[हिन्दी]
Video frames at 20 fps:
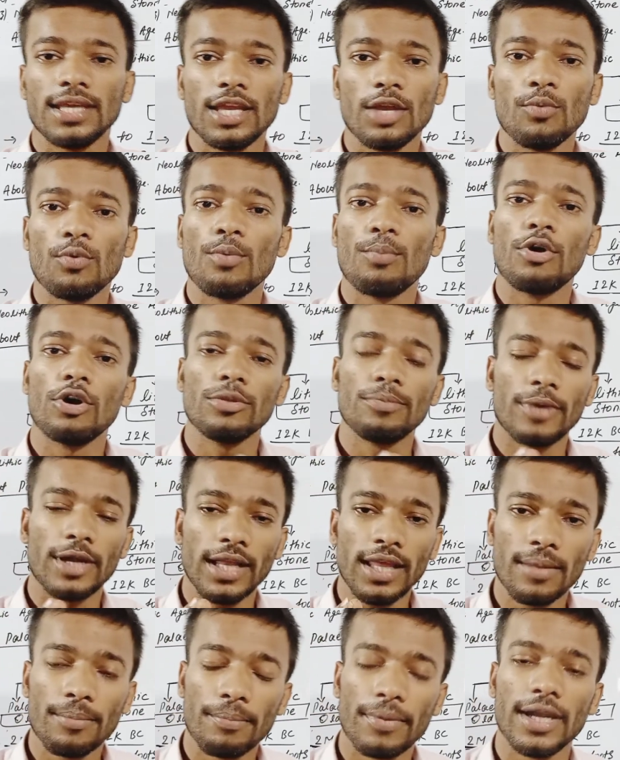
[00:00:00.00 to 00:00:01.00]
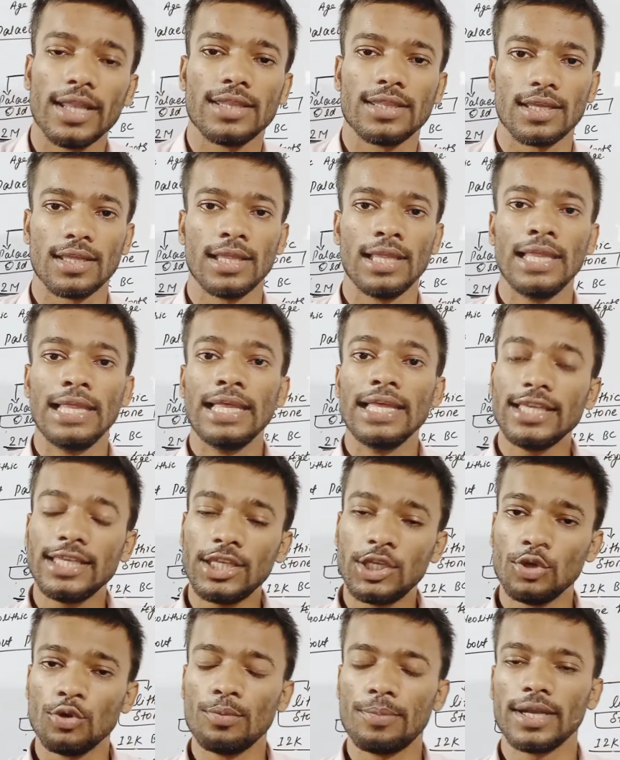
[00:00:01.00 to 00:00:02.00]
थे वो बहुत बड़े बड़े थे
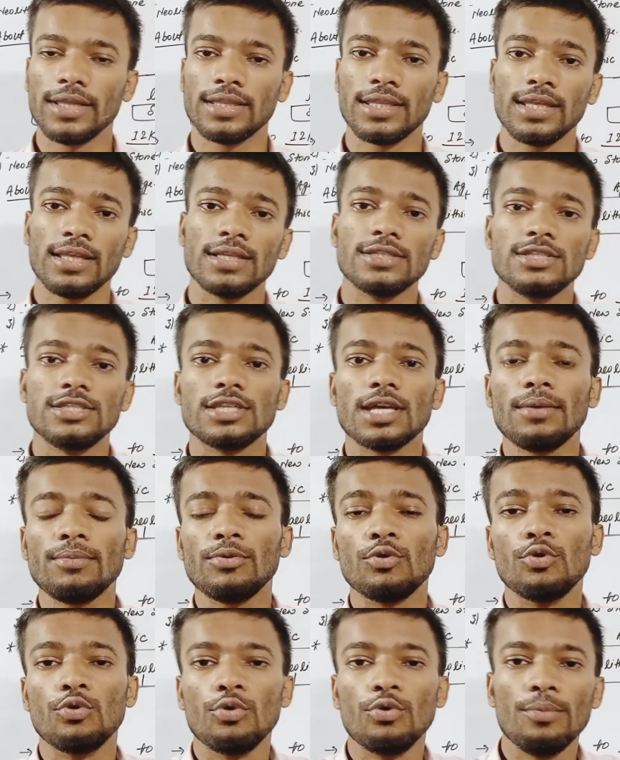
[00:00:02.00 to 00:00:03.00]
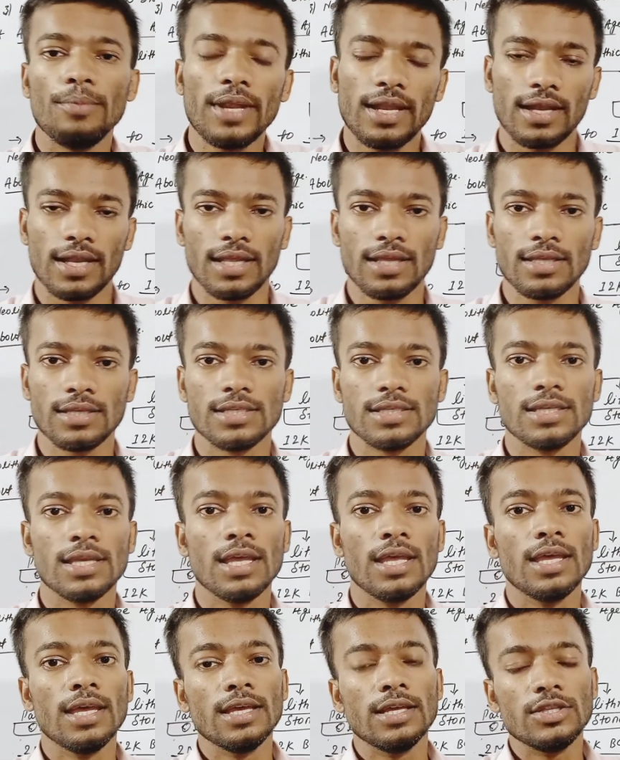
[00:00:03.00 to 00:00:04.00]
क्यों बड़े थे जब हुमेन ने
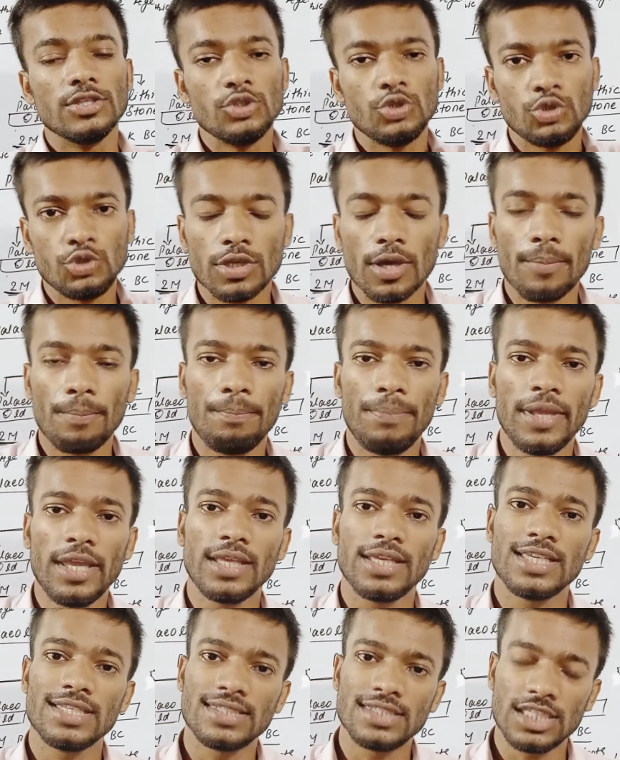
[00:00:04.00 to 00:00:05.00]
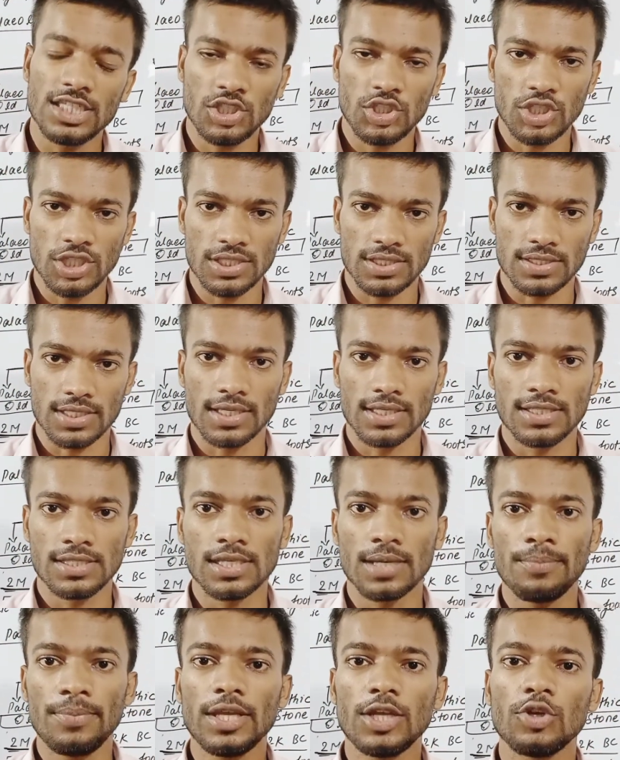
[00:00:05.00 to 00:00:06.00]
जब भी किसी चीज
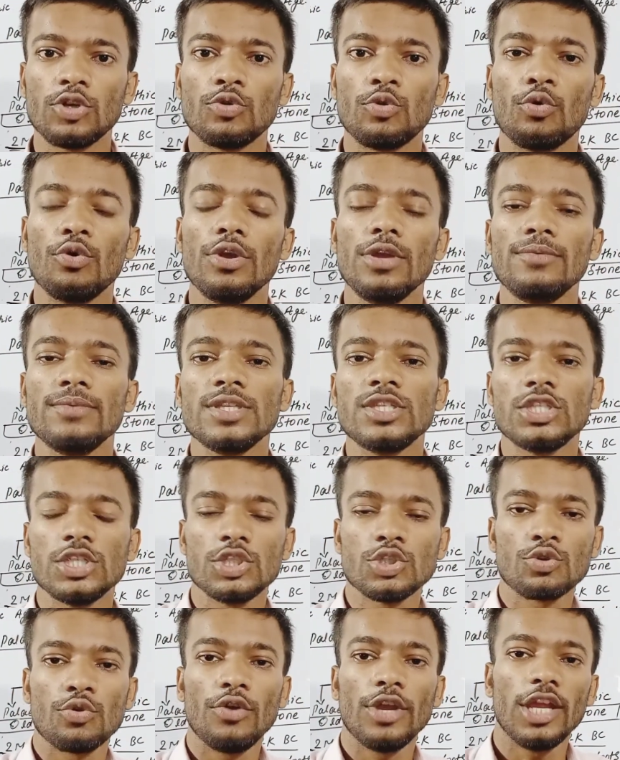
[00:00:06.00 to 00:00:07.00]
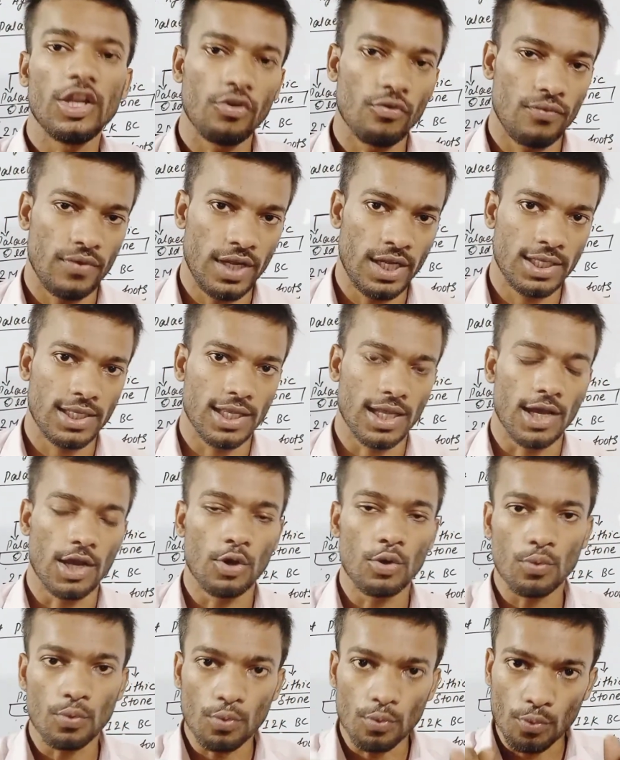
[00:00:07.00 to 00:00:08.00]
जब भी कोई भी चीज को इनोवेट किया
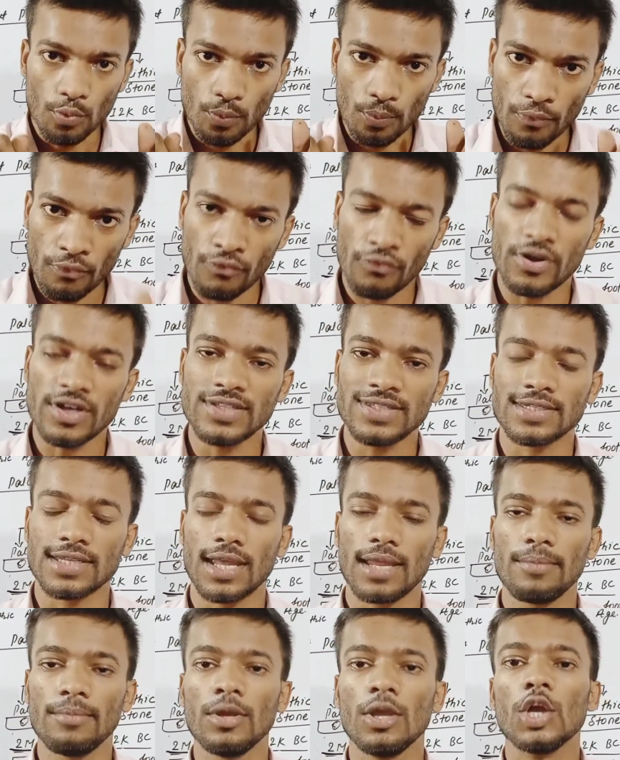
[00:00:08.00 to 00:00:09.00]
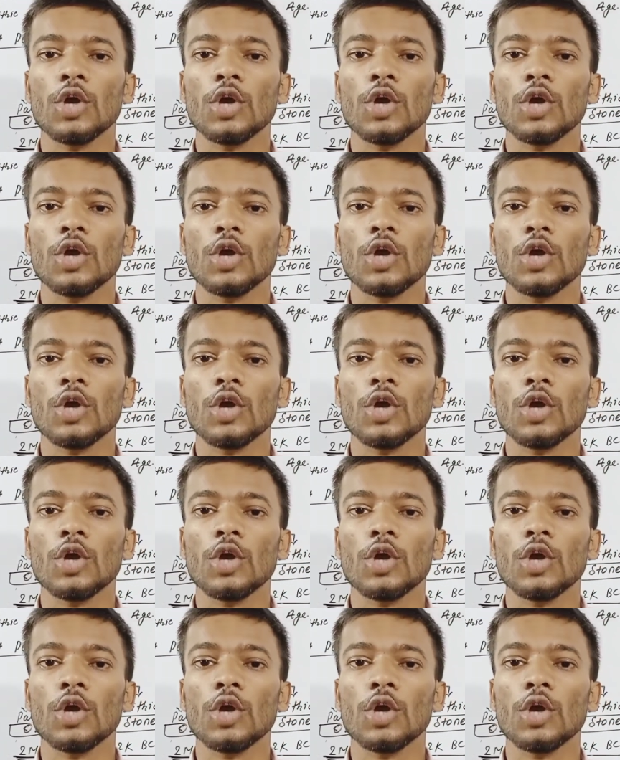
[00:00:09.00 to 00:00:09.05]
फर्स्ट टाइम